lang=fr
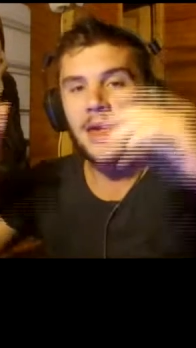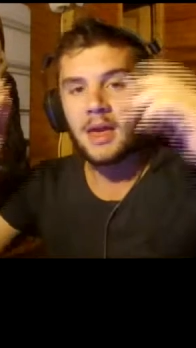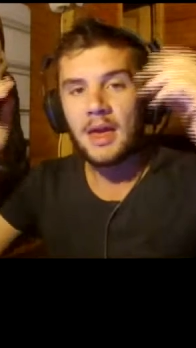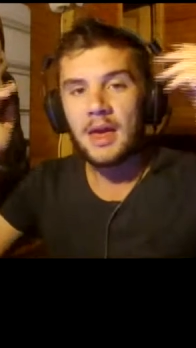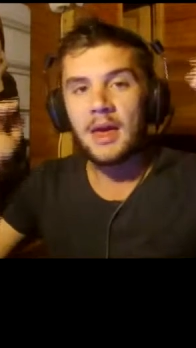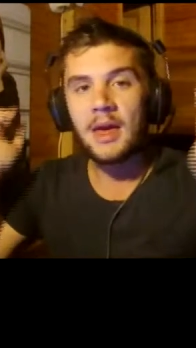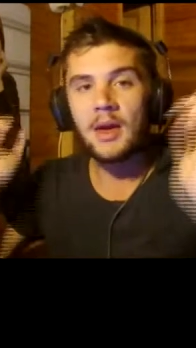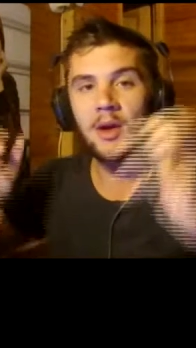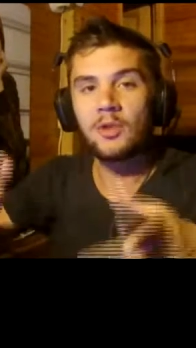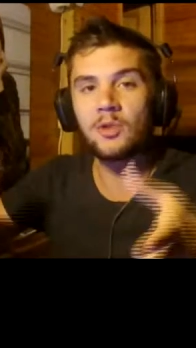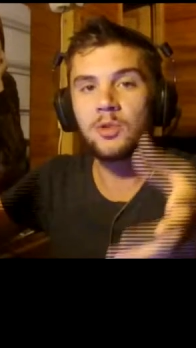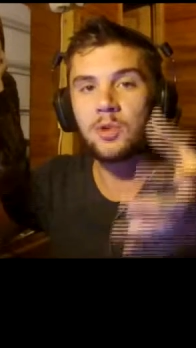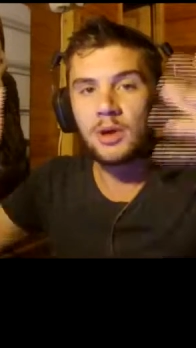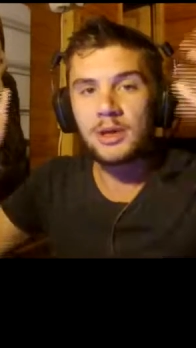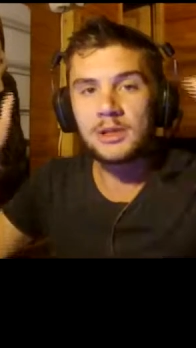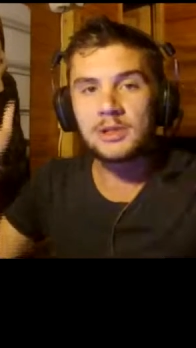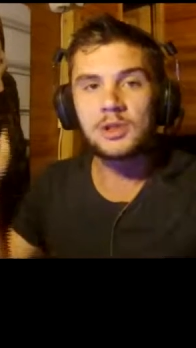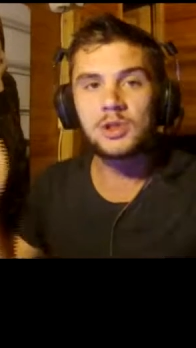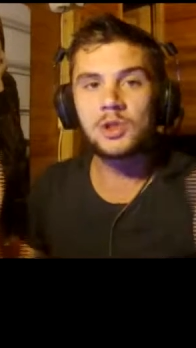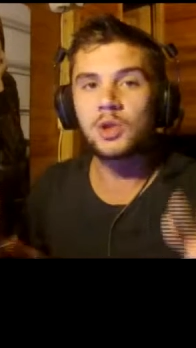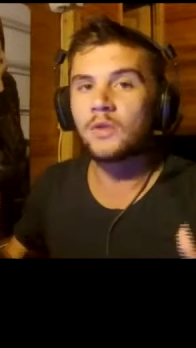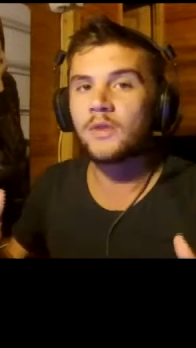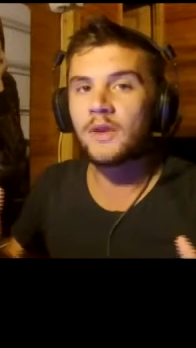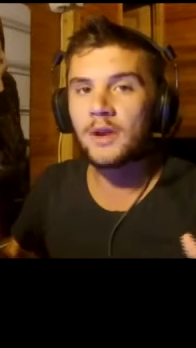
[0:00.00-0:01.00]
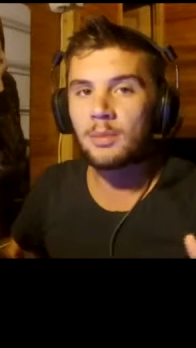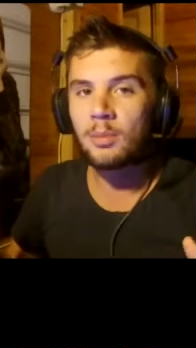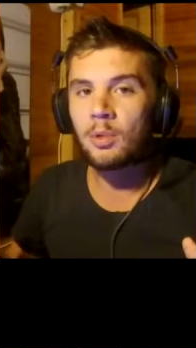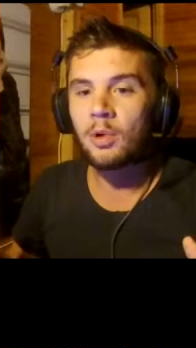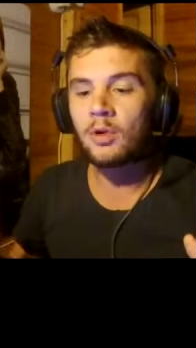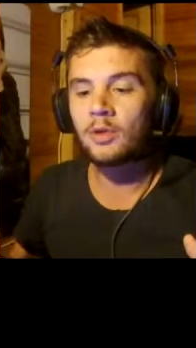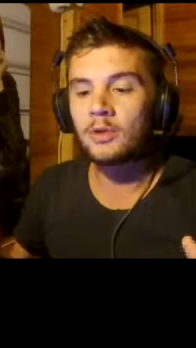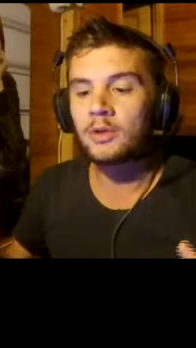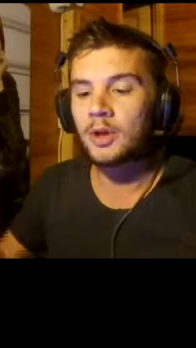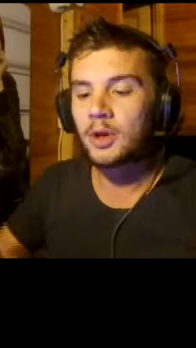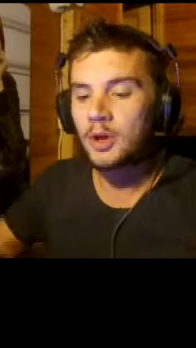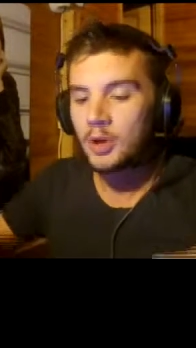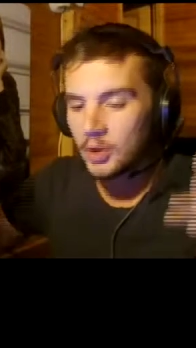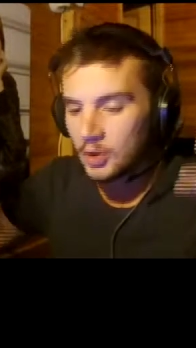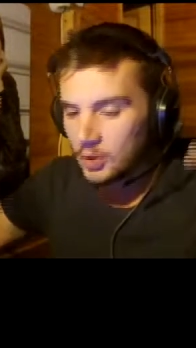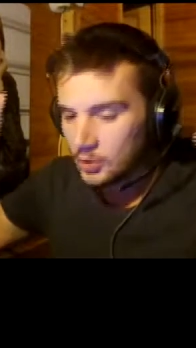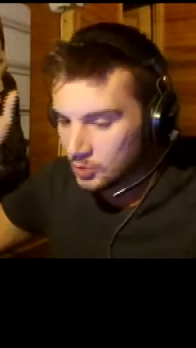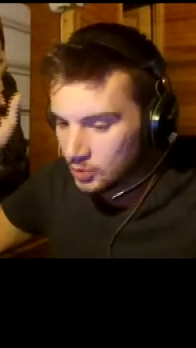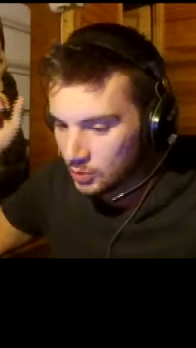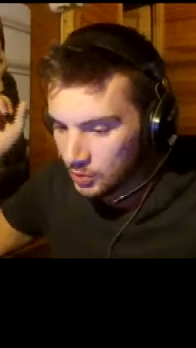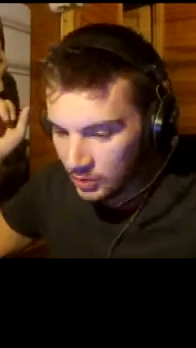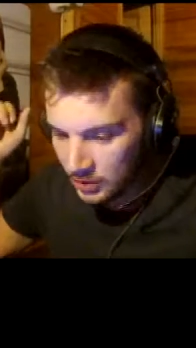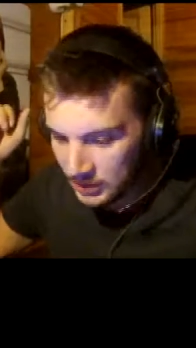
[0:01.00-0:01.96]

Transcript: et on doit sauver le monde d'une